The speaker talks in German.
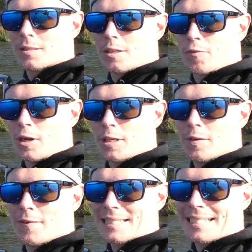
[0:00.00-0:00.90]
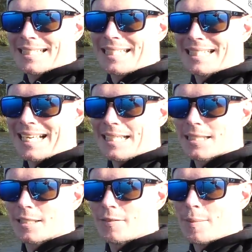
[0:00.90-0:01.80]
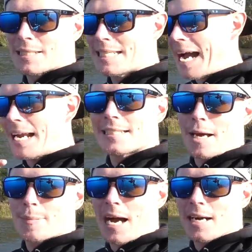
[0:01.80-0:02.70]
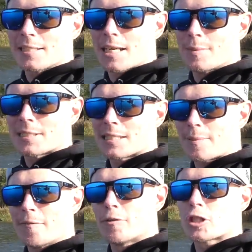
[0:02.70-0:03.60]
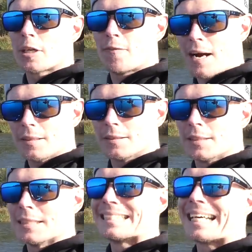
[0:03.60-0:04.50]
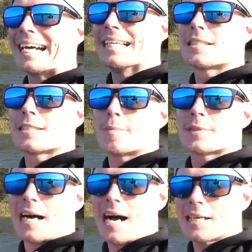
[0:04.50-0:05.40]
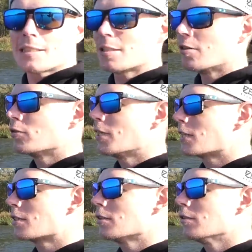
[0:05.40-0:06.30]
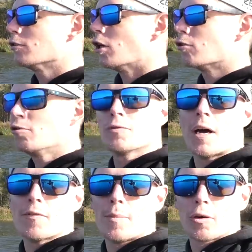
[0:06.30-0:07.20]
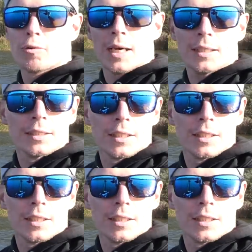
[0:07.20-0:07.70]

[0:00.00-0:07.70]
so Freunde, wir wechseln jetzt die Seite. Wir haben jetzt hier alles abgeangelt, haben jetzt zwei Fische gefangen, drei insgesamt gehakt und jetzt ja, düsen wir einfach mal rüber